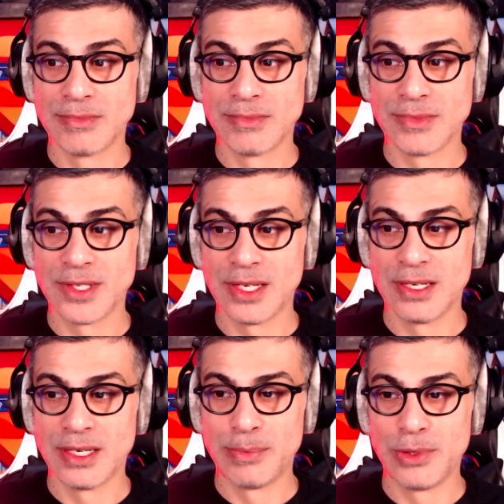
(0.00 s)
Tiens,
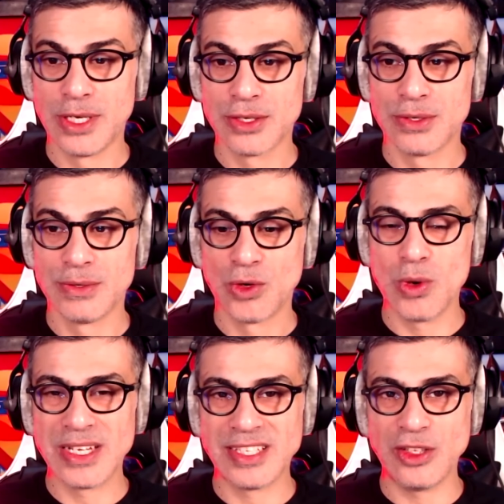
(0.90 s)
un peu d'argent.
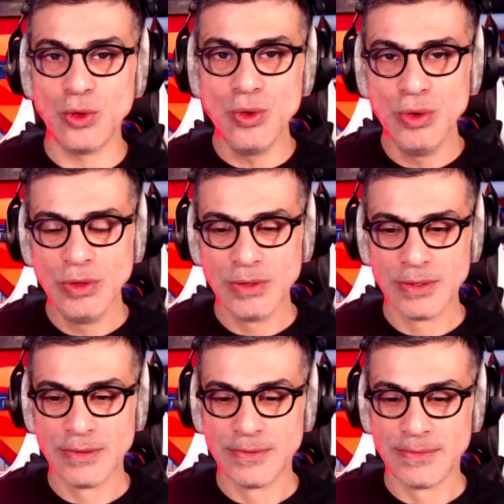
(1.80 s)
Quoi, c'est tout
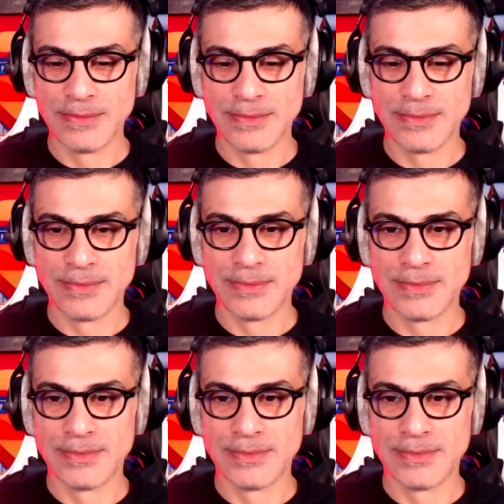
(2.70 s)
Il y a 600